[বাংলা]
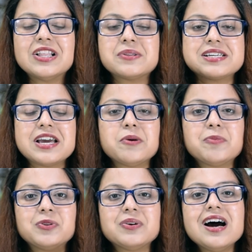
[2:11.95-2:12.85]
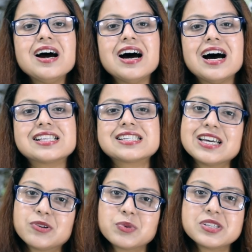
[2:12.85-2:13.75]
তো যাই হোক বন্ধুরা আজকে
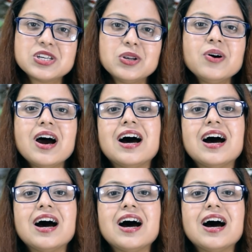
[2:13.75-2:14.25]
এটুকুই ছিল